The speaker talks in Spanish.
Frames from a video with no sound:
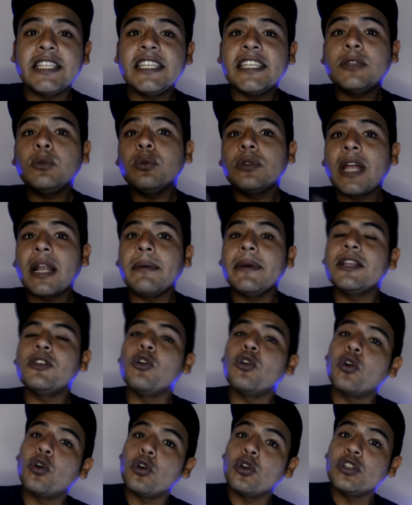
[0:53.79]
Y si tú tal vez
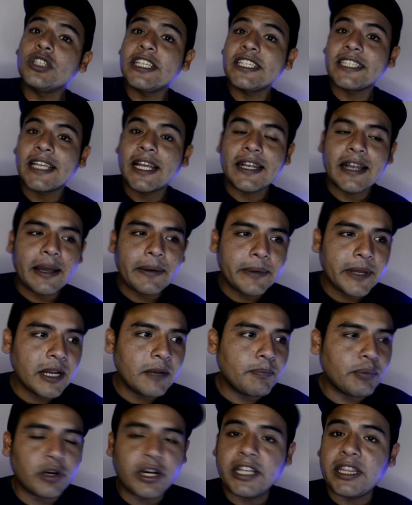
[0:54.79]
no conoces a
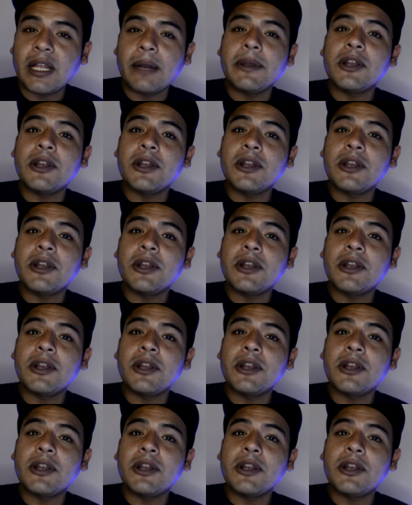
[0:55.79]
Anabel porque tal